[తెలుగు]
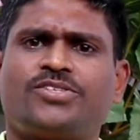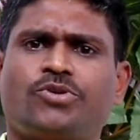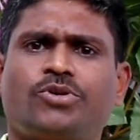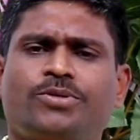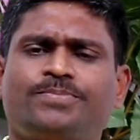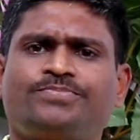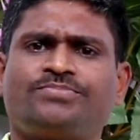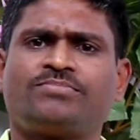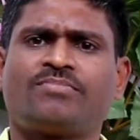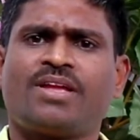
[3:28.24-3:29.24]
సో
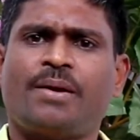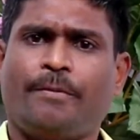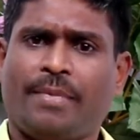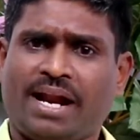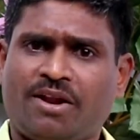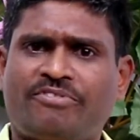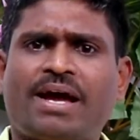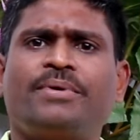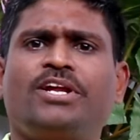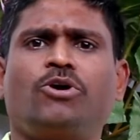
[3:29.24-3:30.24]
మన
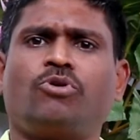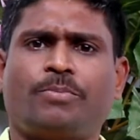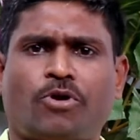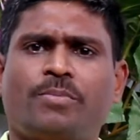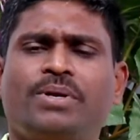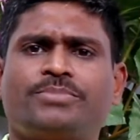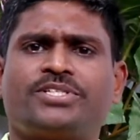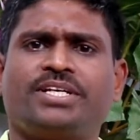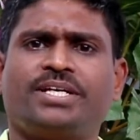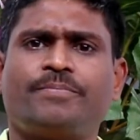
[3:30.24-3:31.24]
ఫ్యామిలీలో ఉన్న
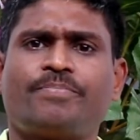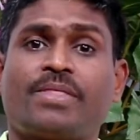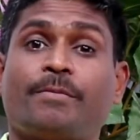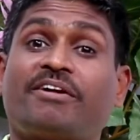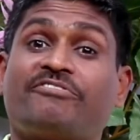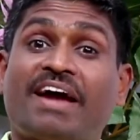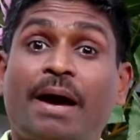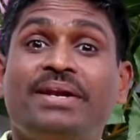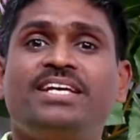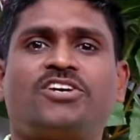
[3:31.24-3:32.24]
ప్రాబ్లమ్స్ని మన
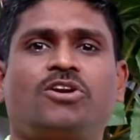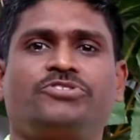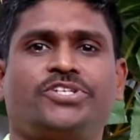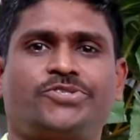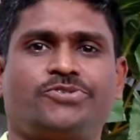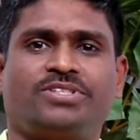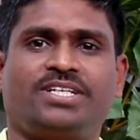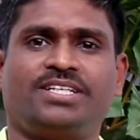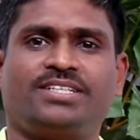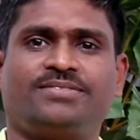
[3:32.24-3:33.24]
ఫ్యామిలీ సాల్వ్
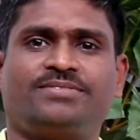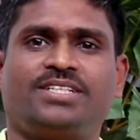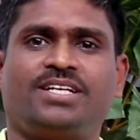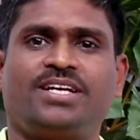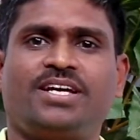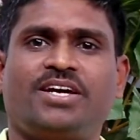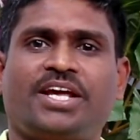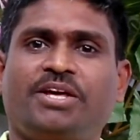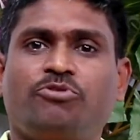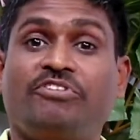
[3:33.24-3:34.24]
చేస్తుందండి
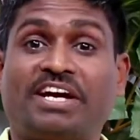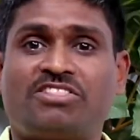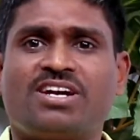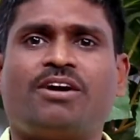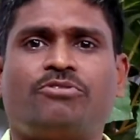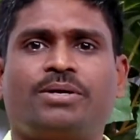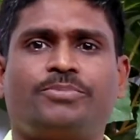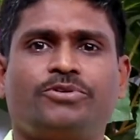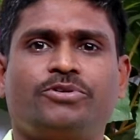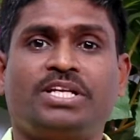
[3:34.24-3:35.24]
నీవు వ్యక్తిగా
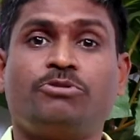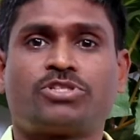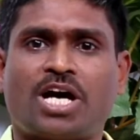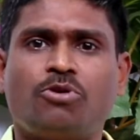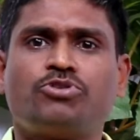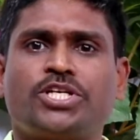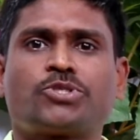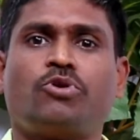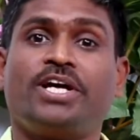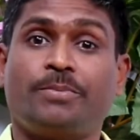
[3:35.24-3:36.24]
ఉన్నప్పుడు నీవు సాల్వ్
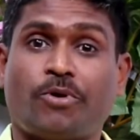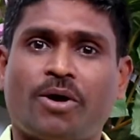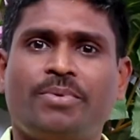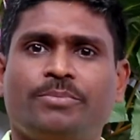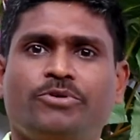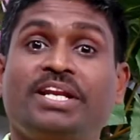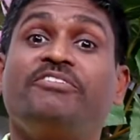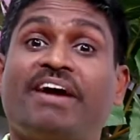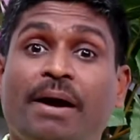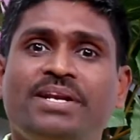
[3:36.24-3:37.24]
చేసుకోలేని ప్రాబ్లము నీ
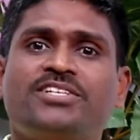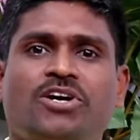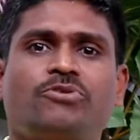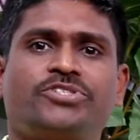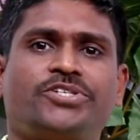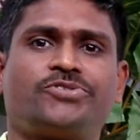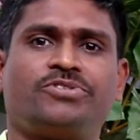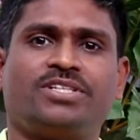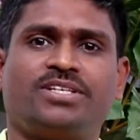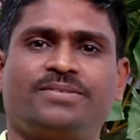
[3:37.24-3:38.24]
ఫ్యామిలీ సాల్వ్
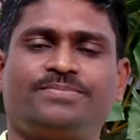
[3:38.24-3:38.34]
చేస్తుంది